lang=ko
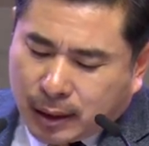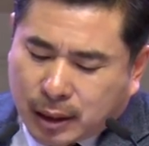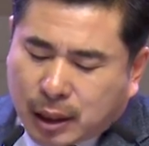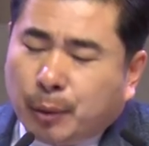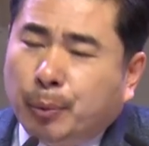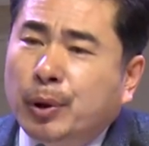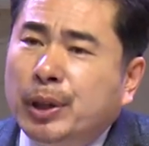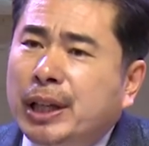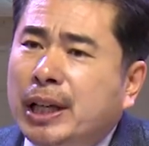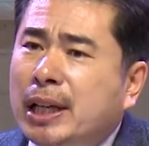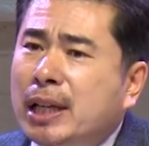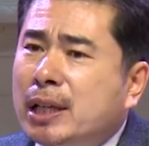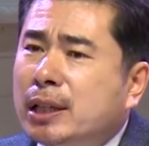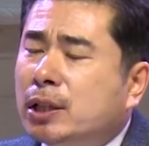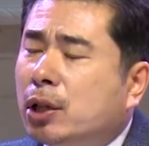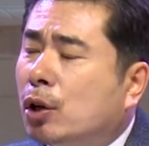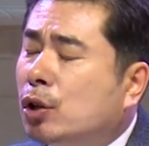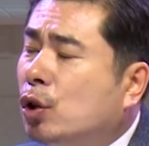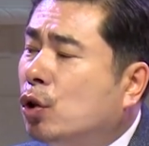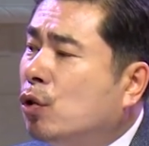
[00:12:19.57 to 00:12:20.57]
그분이
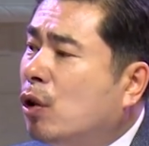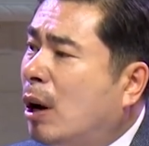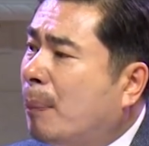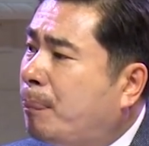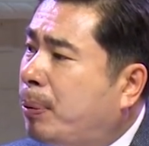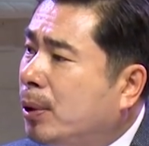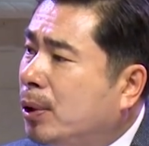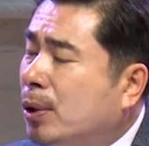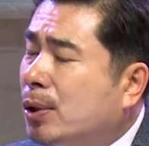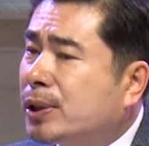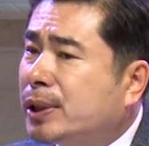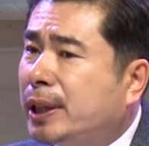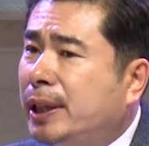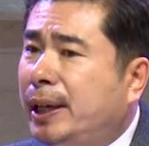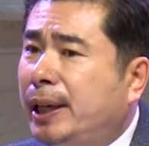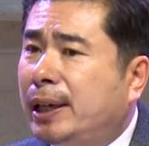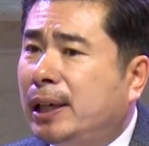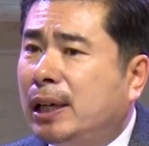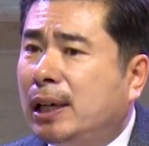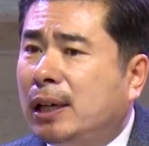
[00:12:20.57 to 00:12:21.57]
성령과 불로
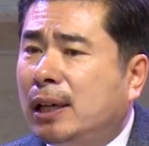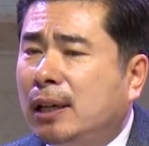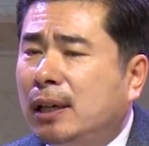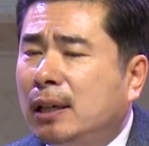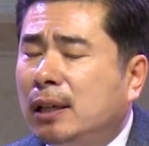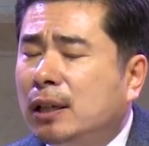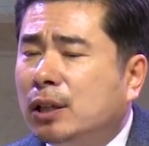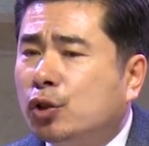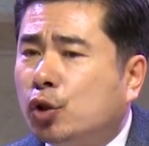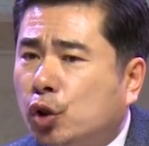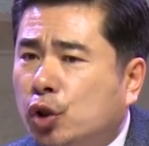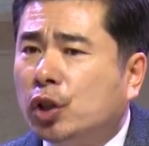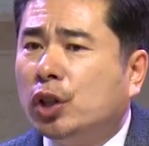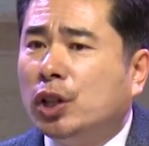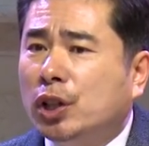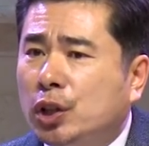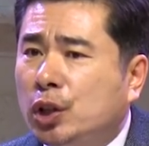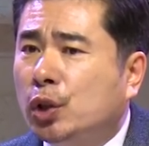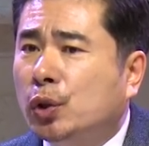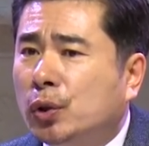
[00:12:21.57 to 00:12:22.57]
세례를
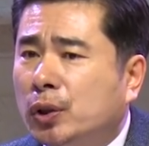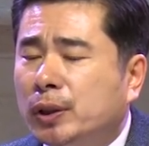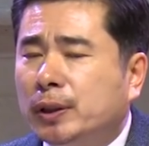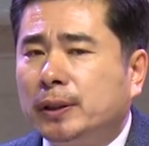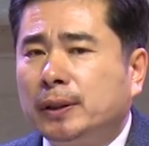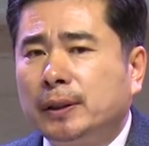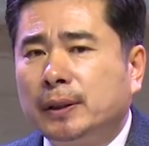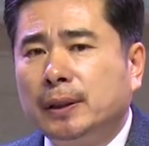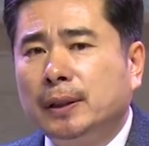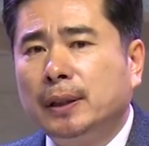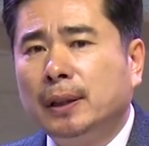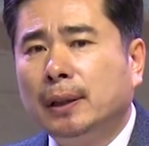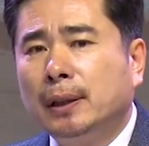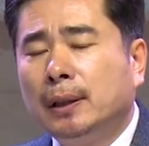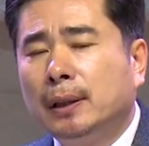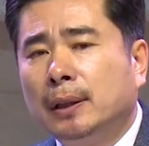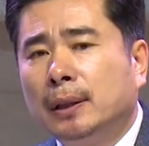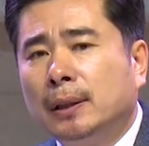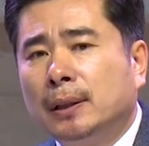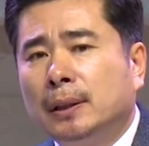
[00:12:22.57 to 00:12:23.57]
주시는 이유는
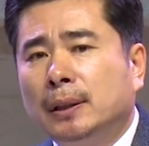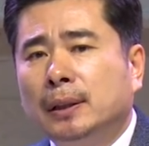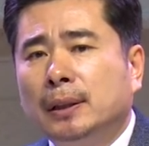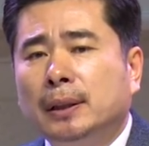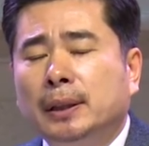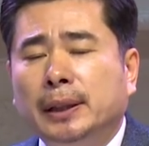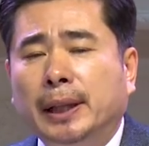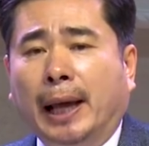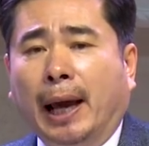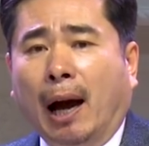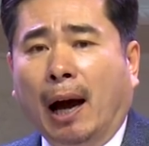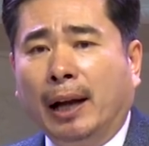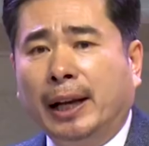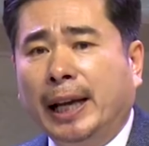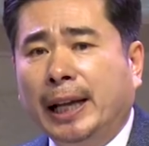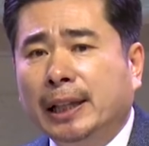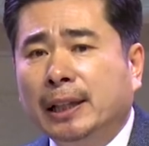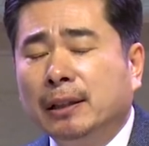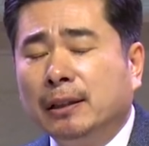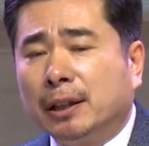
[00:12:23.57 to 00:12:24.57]
내
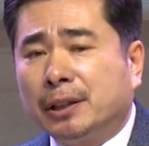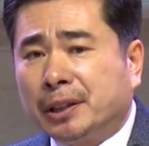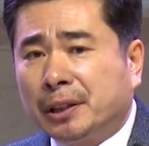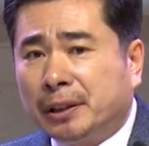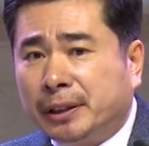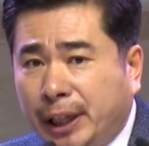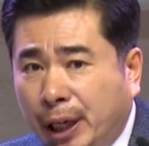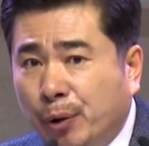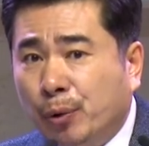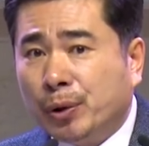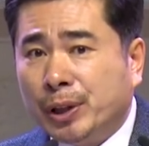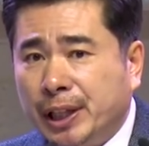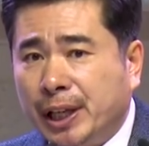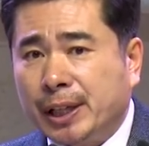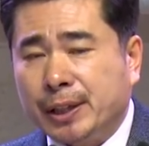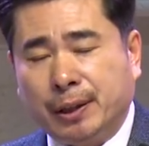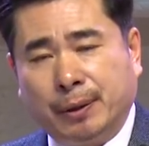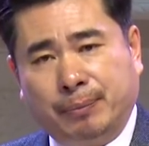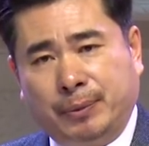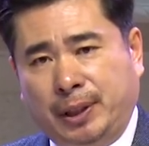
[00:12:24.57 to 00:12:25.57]
안에 있는 것을 태우기
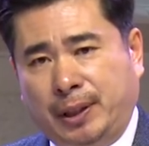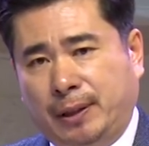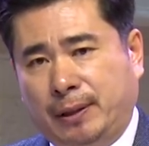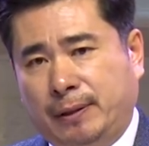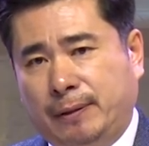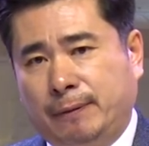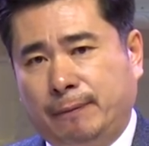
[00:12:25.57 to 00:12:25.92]
위해서입니다.